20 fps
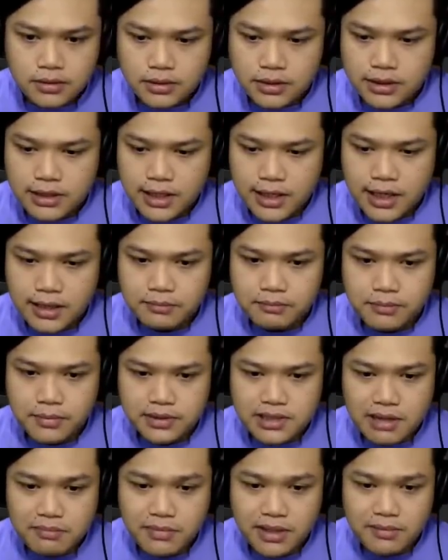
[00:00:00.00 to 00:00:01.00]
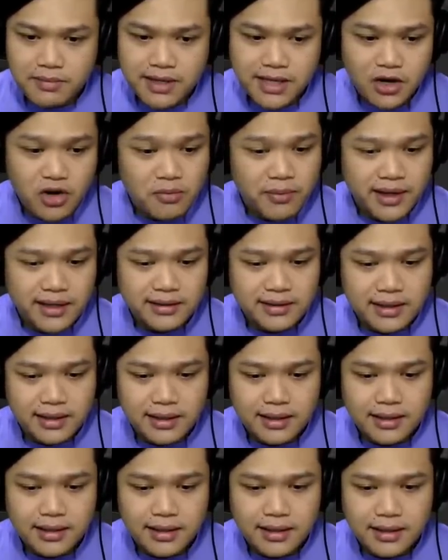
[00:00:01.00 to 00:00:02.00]
kita lihat sambil baca
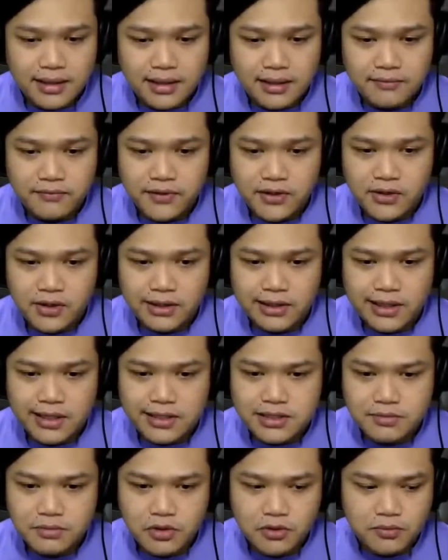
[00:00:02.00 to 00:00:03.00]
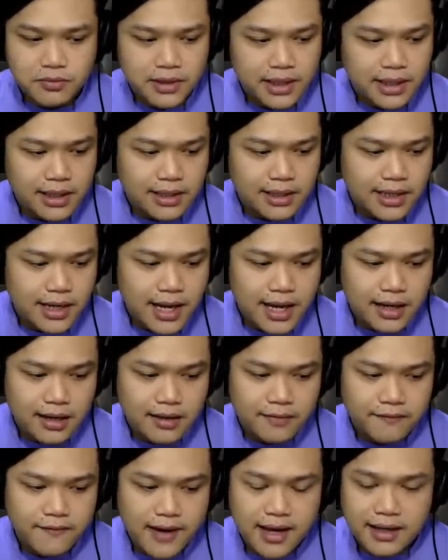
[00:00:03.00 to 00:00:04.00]
komentar di video ATS sebelumnya ada
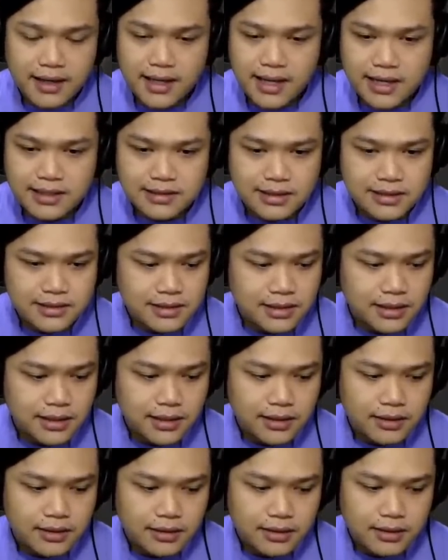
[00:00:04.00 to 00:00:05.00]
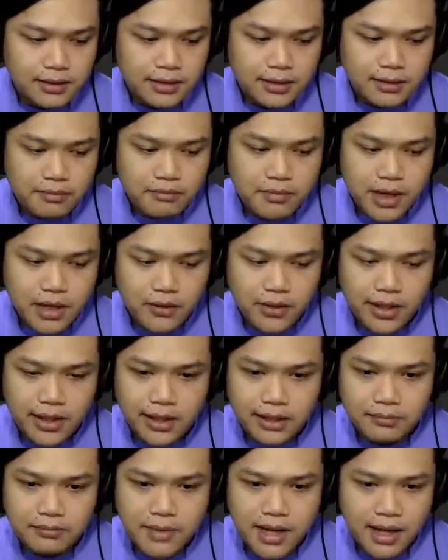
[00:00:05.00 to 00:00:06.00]
dari Fahri Azizi baru
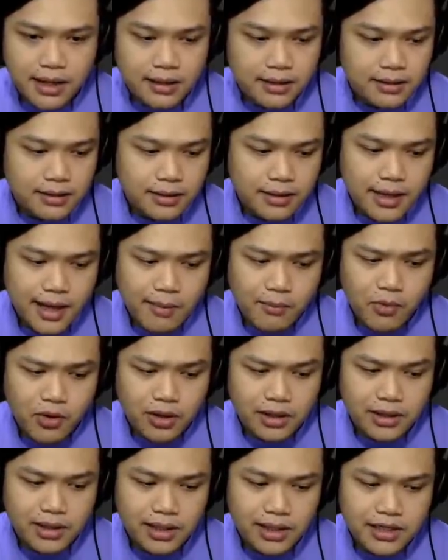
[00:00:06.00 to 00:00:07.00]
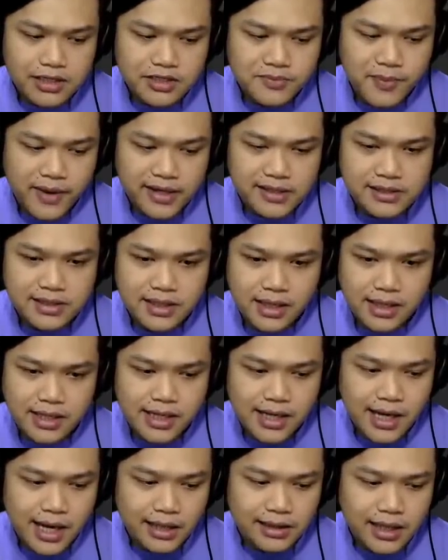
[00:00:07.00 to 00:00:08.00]
ingat bang yang border inspection
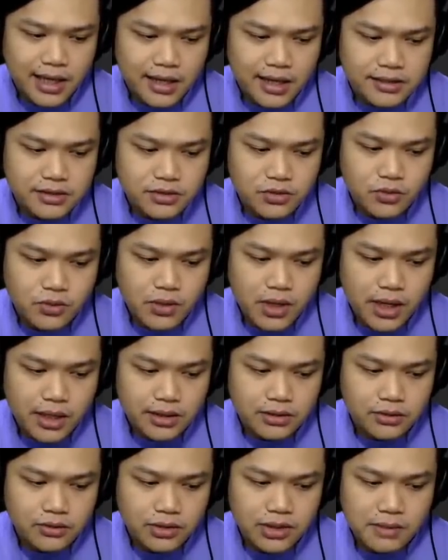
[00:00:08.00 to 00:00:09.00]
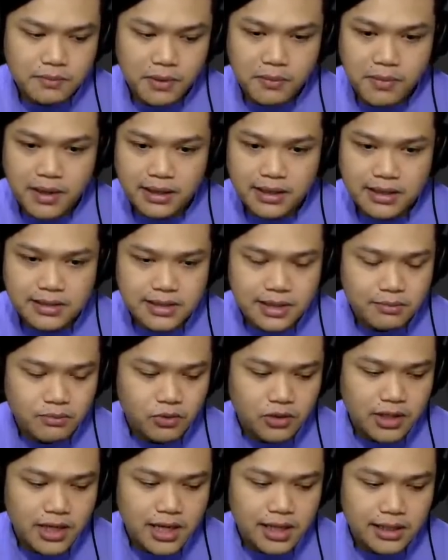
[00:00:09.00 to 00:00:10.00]
di ETS 2 itu di perbatasan
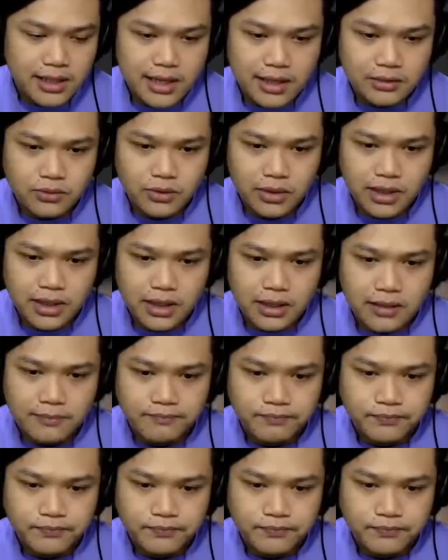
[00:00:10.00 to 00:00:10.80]
Bulgaria Turki